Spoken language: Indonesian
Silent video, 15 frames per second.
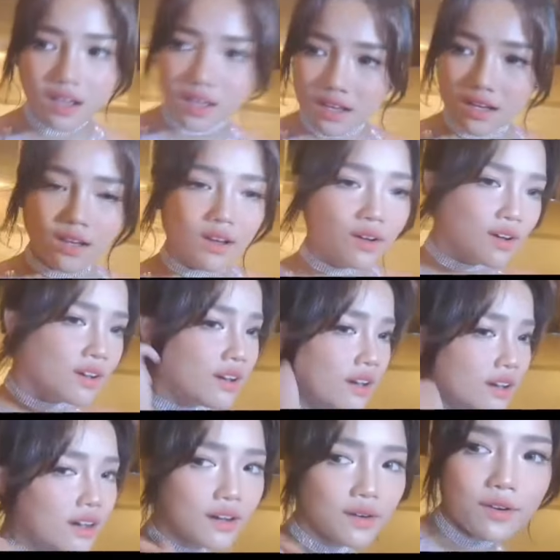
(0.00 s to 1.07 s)
Ikut
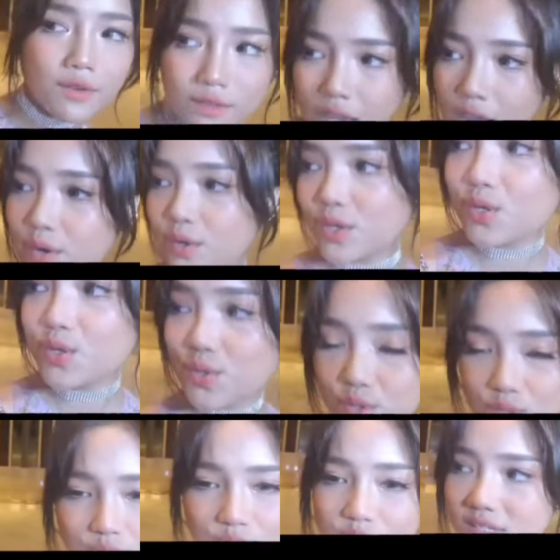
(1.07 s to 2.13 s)
mewek, kata netizen
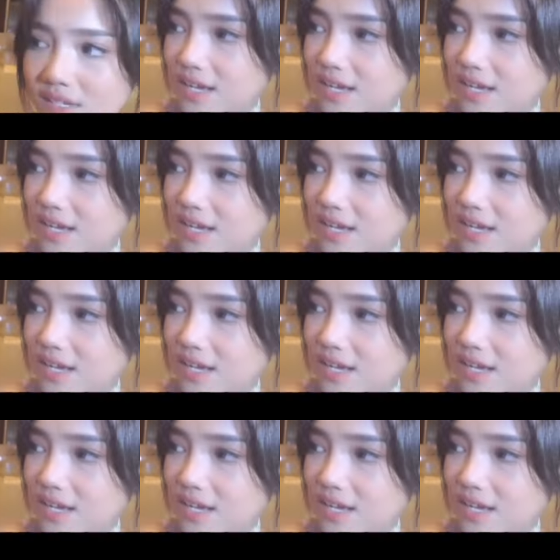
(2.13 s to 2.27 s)
lain.